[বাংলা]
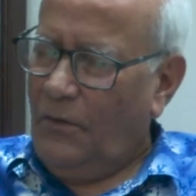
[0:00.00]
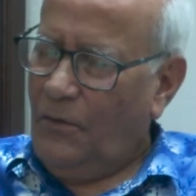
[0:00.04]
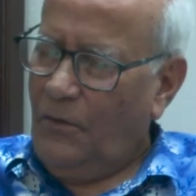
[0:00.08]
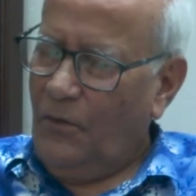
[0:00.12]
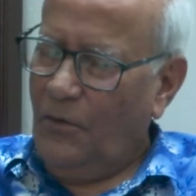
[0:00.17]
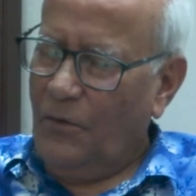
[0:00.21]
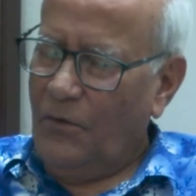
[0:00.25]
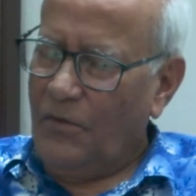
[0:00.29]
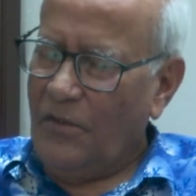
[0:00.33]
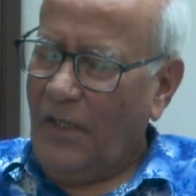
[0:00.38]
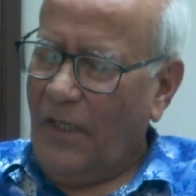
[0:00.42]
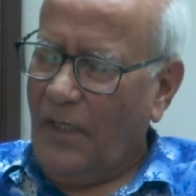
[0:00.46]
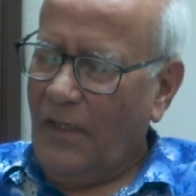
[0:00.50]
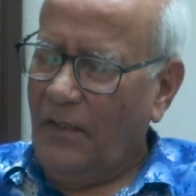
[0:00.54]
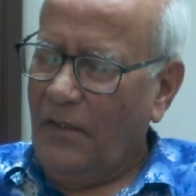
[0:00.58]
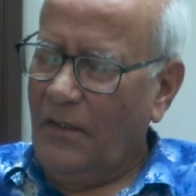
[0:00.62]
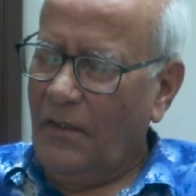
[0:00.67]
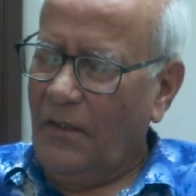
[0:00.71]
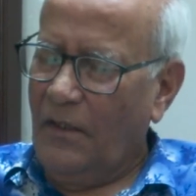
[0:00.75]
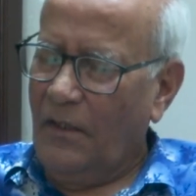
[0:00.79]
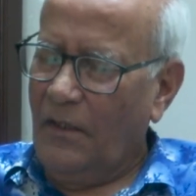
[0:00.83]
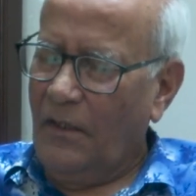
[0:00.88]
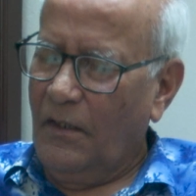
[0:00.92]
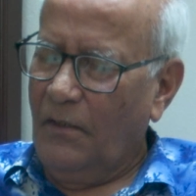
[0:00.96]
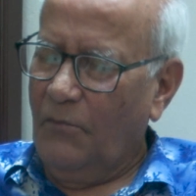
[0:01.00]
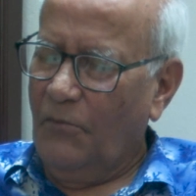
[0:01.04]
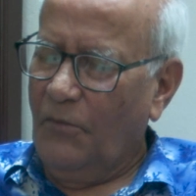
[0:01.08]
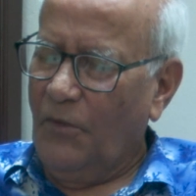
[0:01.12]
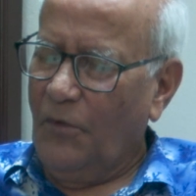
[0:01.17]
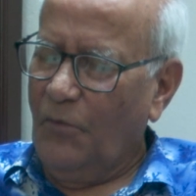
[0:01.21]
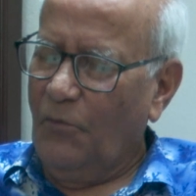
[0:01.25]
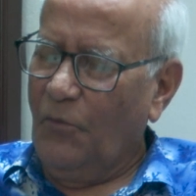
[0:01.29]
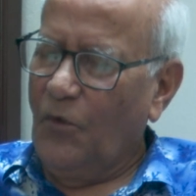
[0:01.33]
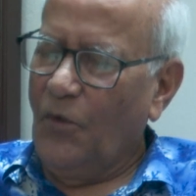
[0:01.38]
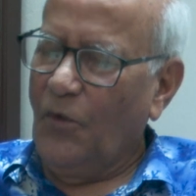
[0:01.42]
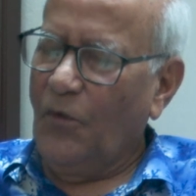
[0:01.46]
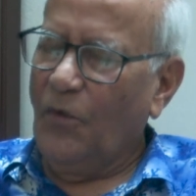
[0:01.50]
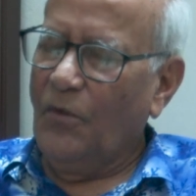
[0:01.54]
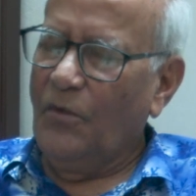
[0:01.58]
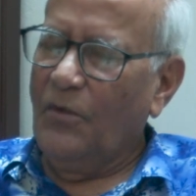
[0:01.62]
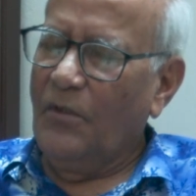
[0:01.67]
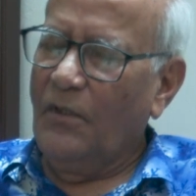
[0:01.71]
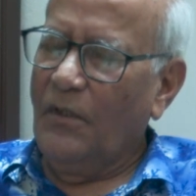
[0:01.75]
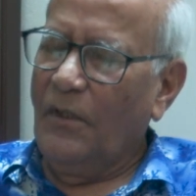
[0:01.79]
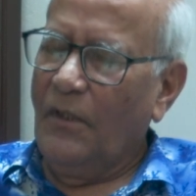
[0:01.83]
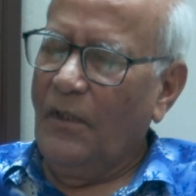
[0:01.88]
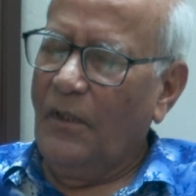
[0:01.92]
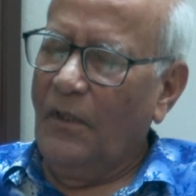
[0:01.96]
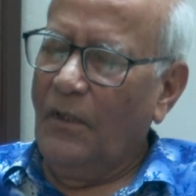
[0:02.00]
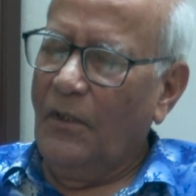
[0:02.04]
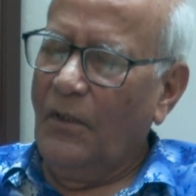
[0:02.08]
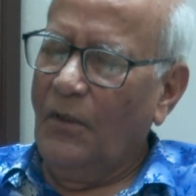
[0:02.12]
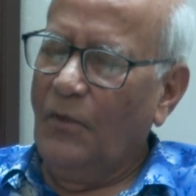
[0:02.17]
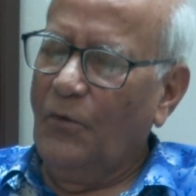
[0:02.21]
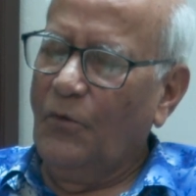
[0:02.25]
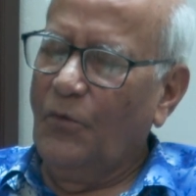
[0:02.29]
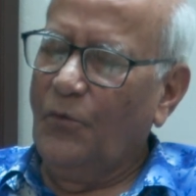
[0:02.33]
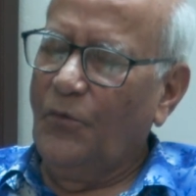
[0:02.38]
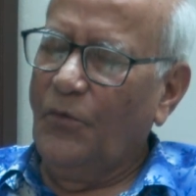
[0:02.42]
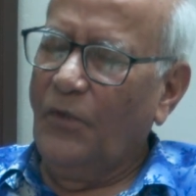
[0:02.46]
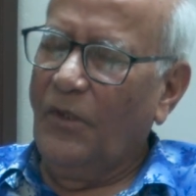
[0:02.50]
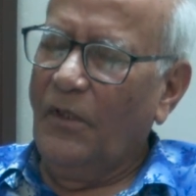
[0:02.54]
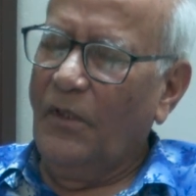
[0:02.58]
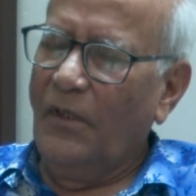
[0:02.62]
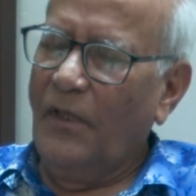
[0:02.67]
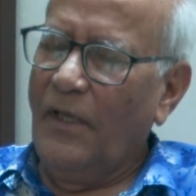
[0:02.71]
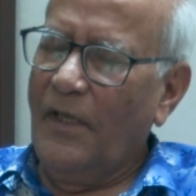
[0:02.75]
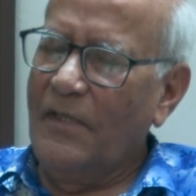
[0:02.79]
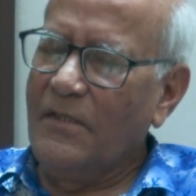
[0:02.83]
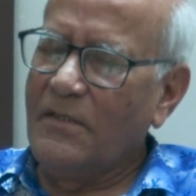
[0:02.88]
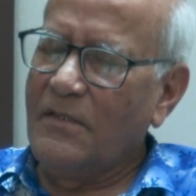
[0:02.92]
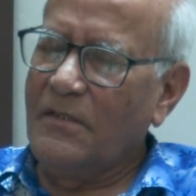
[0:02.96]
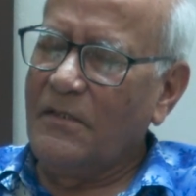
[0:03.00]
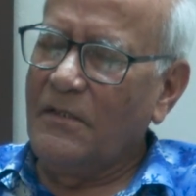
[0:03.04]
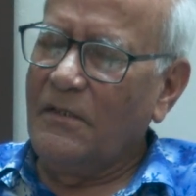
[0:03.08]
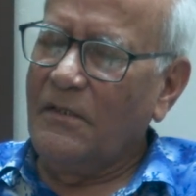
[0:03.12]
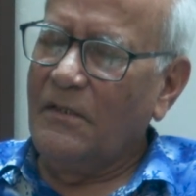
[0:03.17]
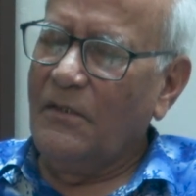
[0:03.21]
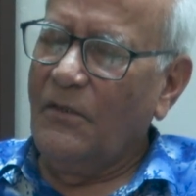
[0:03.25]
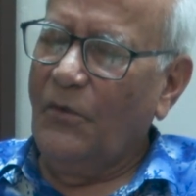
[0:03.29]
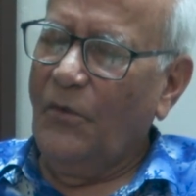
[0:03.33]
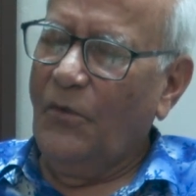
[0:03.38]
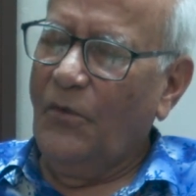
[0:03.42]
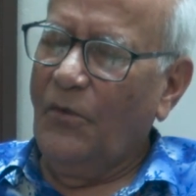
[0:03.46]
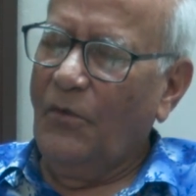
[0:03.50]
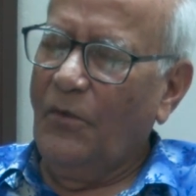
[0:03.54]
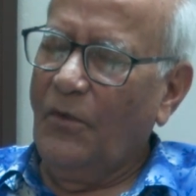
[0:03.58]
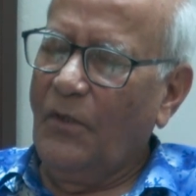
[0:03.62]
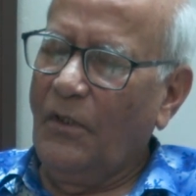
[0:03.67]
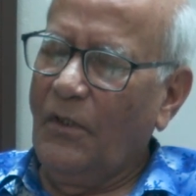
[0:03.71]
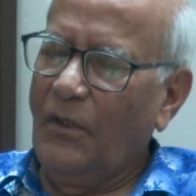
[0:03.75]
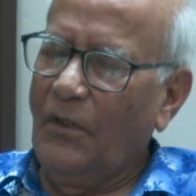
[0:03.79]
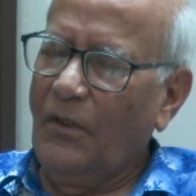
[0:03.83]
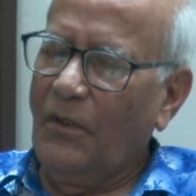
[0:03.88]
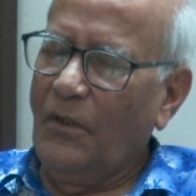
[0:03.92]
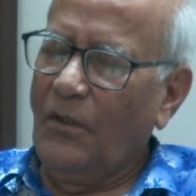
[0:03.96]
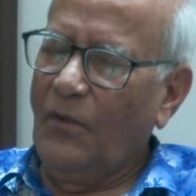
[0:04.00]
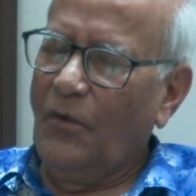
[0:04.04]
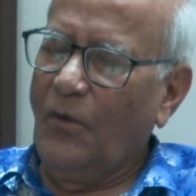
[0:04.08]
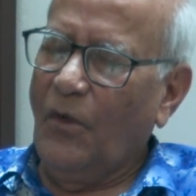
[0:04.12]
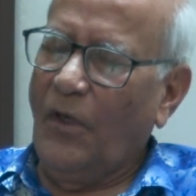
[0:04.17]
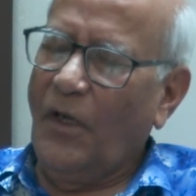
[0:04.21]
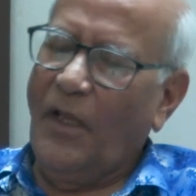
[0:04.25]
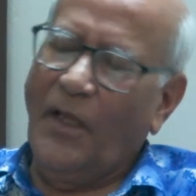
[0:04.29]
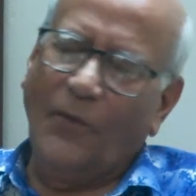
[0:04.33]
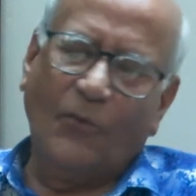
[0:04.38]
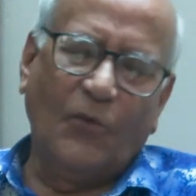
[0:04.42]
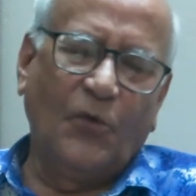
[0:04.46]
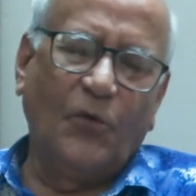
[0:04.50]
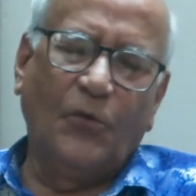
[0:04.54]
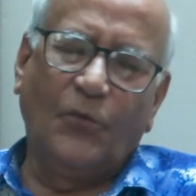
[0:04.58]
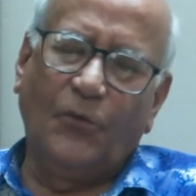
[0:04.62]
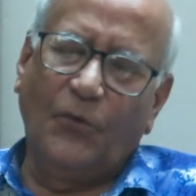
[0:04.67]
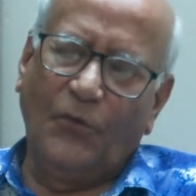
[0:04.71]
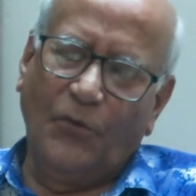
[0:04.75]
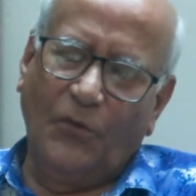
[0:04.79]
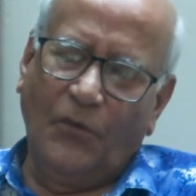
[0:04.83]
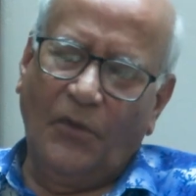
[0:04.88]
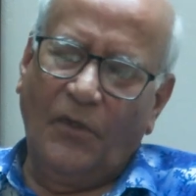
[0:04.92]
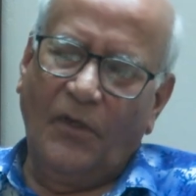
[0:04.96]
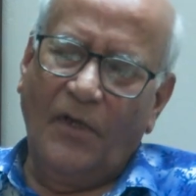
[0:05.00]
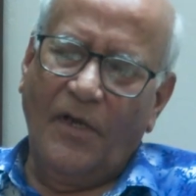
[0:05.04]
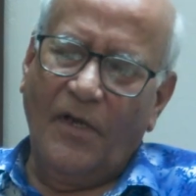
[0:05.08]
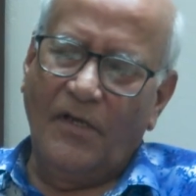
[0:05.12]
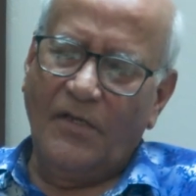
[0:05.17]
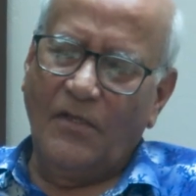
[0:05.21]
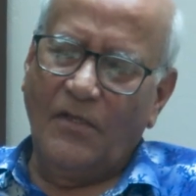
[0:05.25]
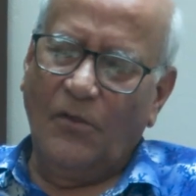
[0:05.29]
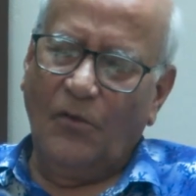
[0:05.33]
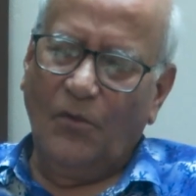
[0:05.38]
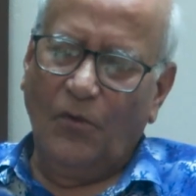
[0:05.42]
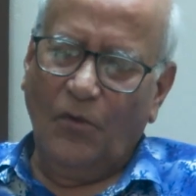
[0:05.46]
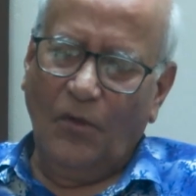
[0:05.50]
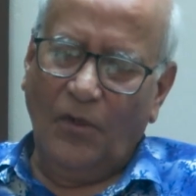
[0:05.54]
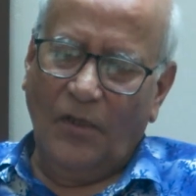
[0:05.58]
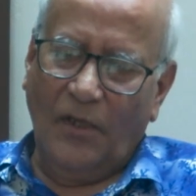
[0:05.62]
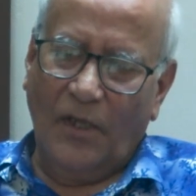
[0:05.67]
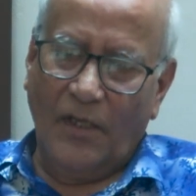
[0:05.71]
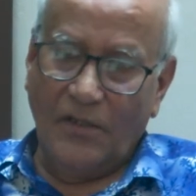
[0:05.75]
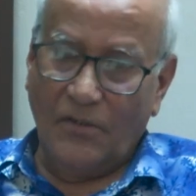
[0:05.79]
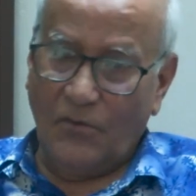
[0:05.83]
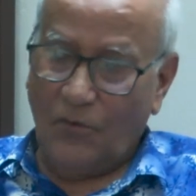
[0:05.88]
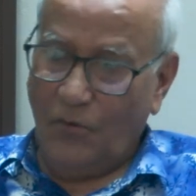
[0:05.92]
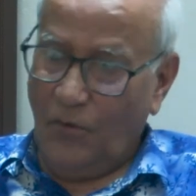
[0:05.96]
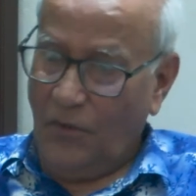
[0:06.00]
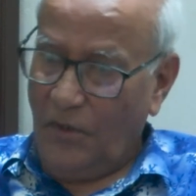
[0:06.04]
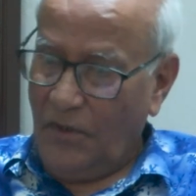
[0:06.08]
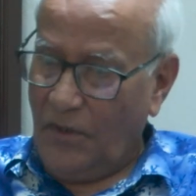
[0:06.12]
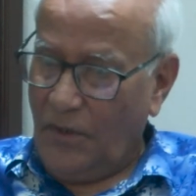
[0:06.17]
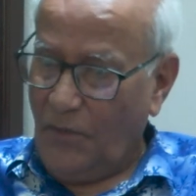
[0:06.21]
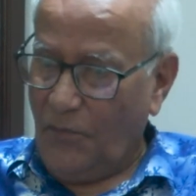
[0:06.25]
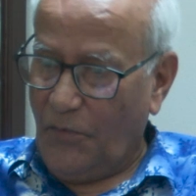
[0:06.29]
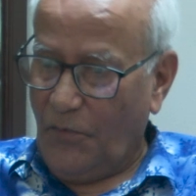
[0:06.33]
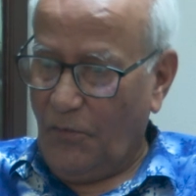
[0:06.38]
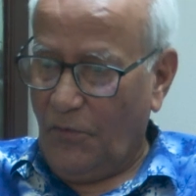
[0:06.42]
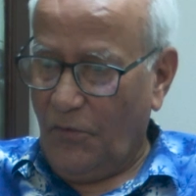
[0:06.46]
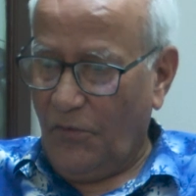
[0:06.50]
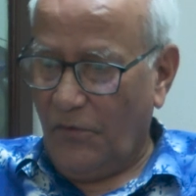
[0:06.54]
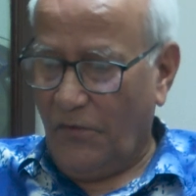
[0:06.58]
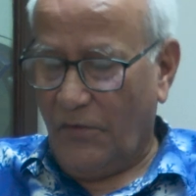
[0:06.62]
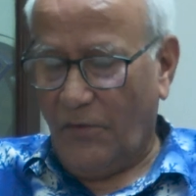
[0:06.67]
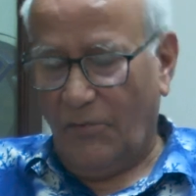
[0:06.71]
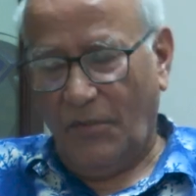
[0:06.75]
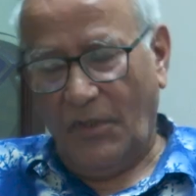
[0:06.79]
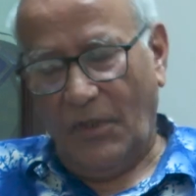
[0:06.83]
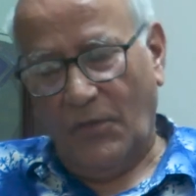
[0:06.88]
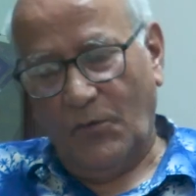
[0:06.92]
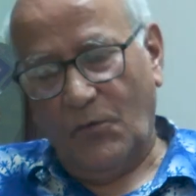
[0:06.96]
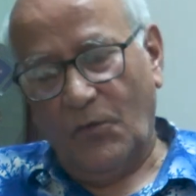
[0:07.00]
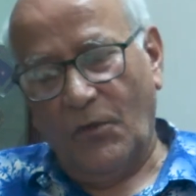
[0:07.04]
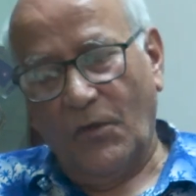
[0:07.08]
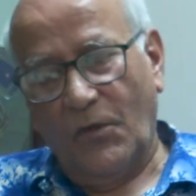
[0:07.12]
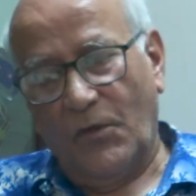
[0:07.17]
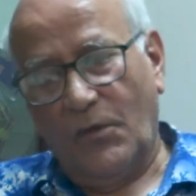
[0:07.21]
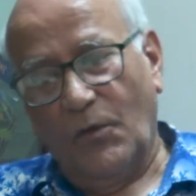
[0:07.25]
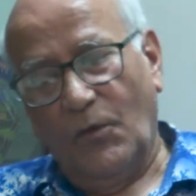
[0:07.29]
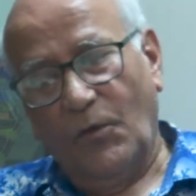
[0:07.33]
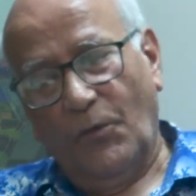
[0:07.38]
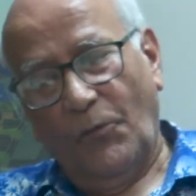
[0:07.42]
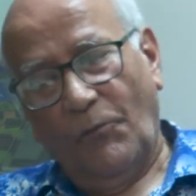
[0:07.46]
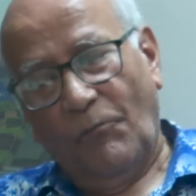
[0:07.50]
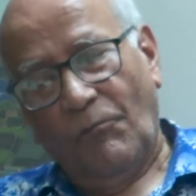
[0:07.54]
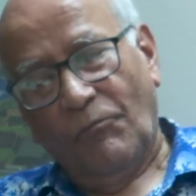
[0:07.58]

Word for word: তো সারাদিন মানে মনে করেন যে দুপুরে লাঞ্চ করার আগ মুহূর্ত পর্যন্ত রিহার্সেল হলো লাঞ্চ করে তারপরে বলতেছে ভাই একটু রেস্ট নাও